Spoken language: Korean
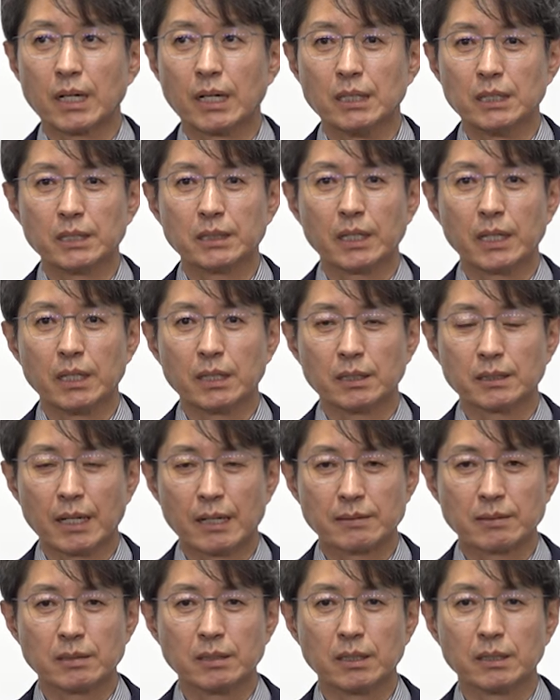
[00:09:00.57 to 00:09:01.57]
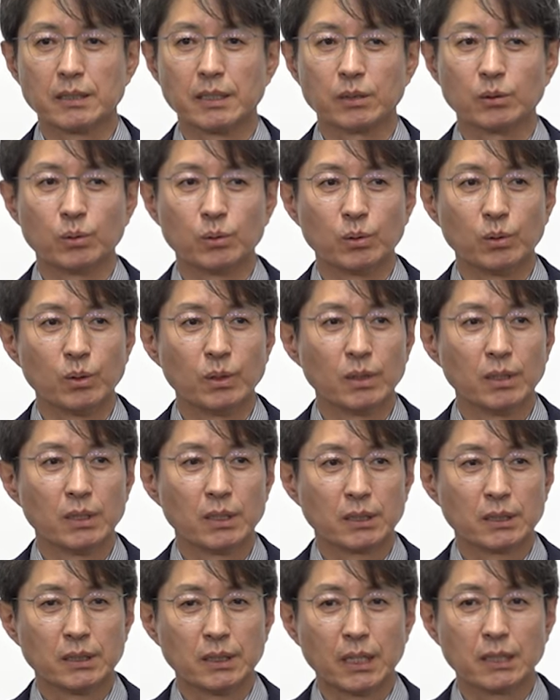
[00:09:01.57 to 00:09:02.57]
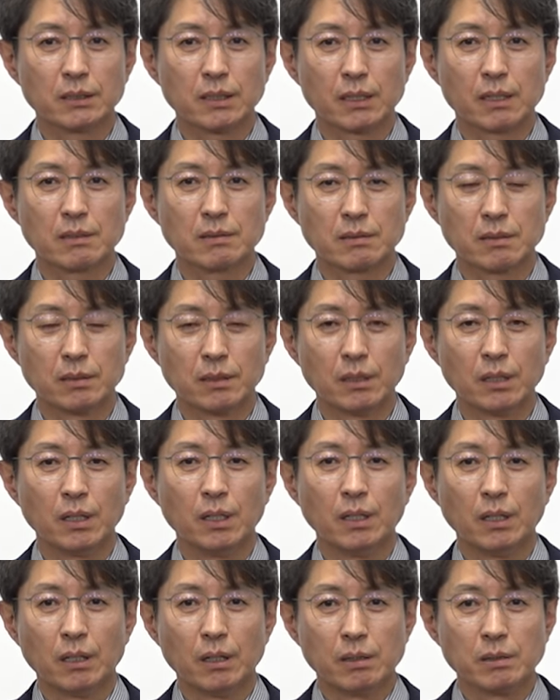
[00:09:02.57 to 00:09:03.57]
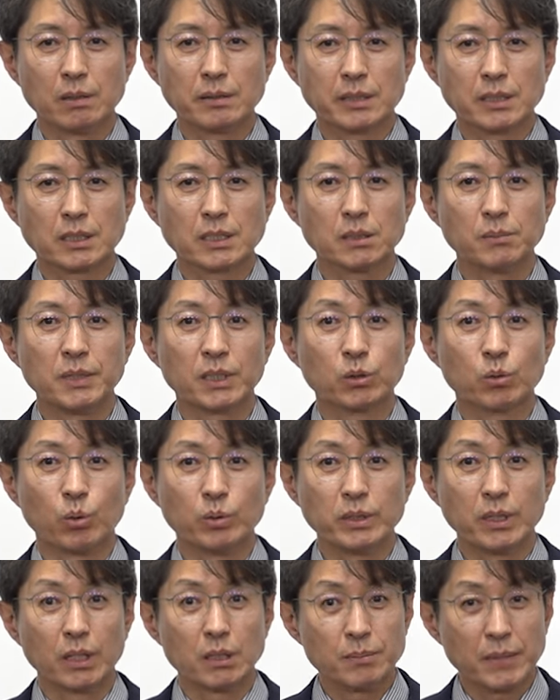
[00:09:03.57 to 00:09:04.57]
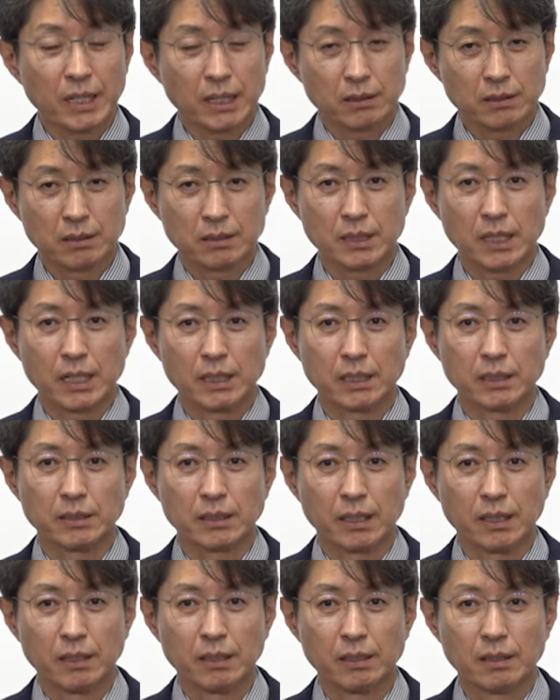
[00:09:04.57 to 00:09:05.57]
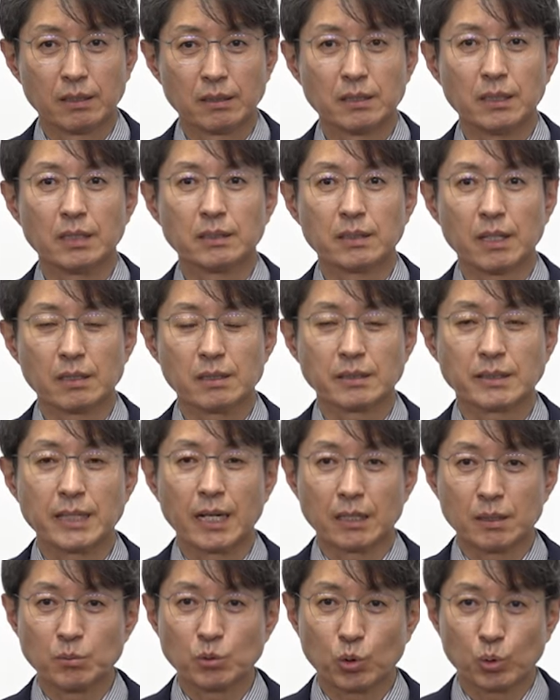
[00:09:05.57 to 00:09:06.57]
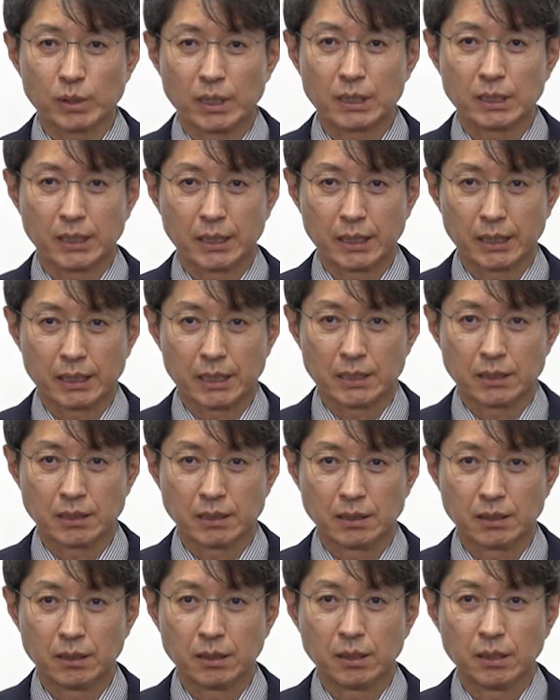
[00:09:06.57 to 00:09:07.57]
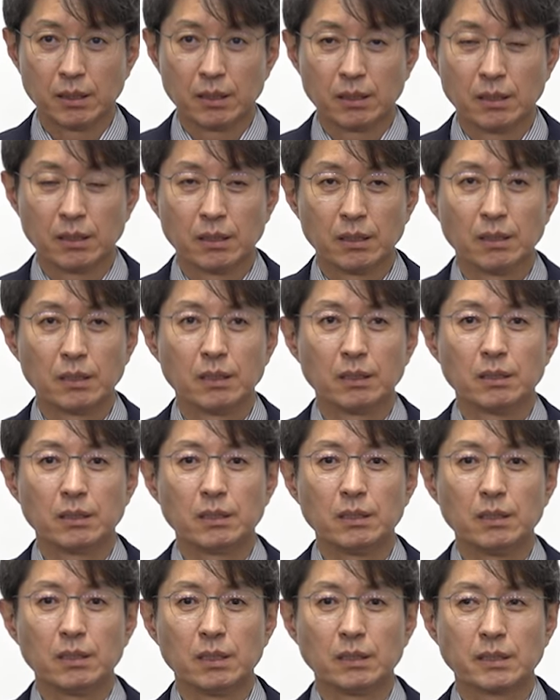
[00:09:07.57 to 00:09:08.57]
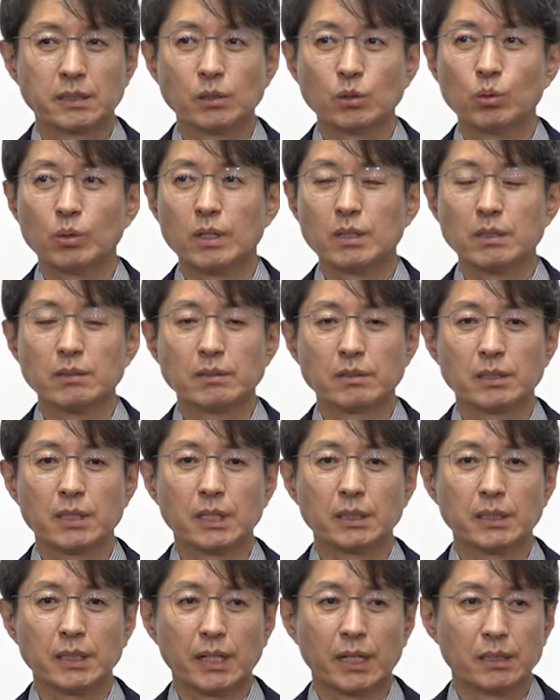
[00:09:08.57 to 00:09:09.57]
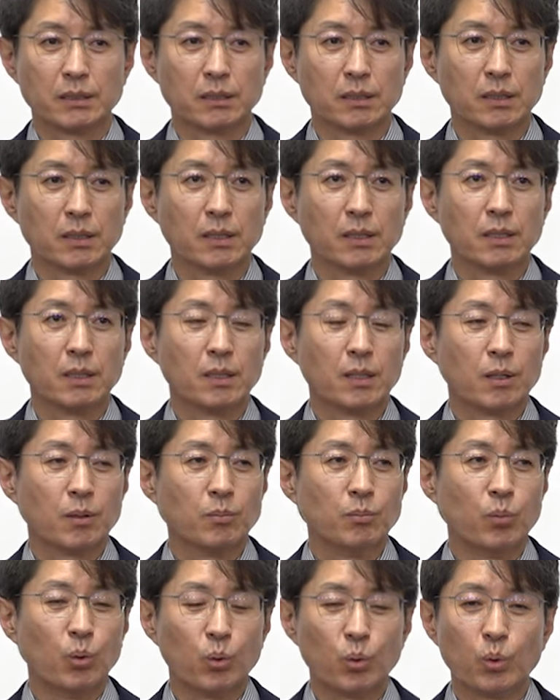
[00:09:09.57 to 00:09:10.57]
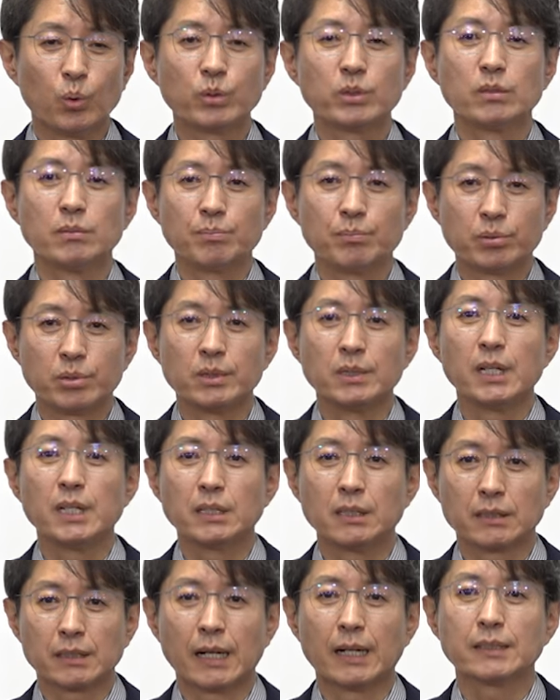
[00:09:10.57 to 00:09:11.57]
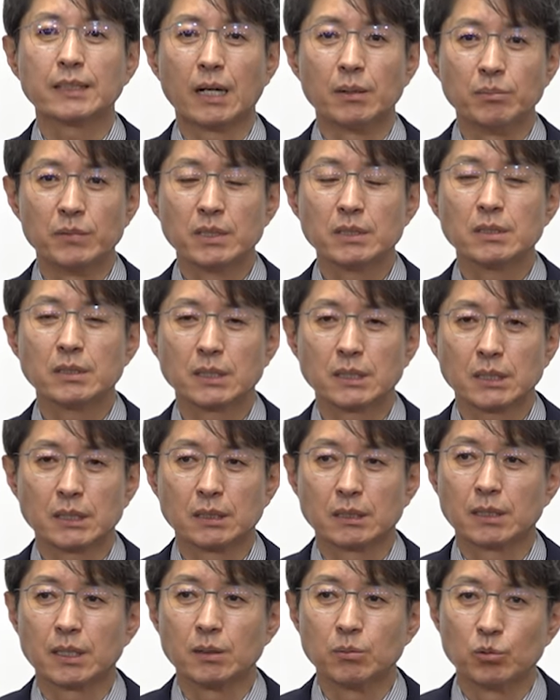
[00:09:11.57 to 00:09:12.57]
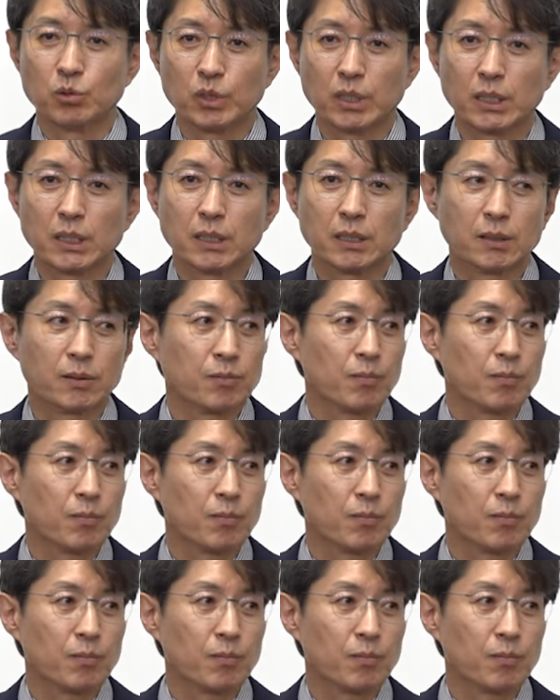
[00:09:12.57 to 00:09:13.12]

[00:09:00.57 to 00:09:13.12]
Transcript: 관리 계획이 다 써야 되고 그에 따라서 어느 시점에 돈이 얼마가 들어가야 된다. 그에 따른 자금 조달 계획까지 이 신공항 건설에 대한 모든 플랜을 다 담는 것이기 때문에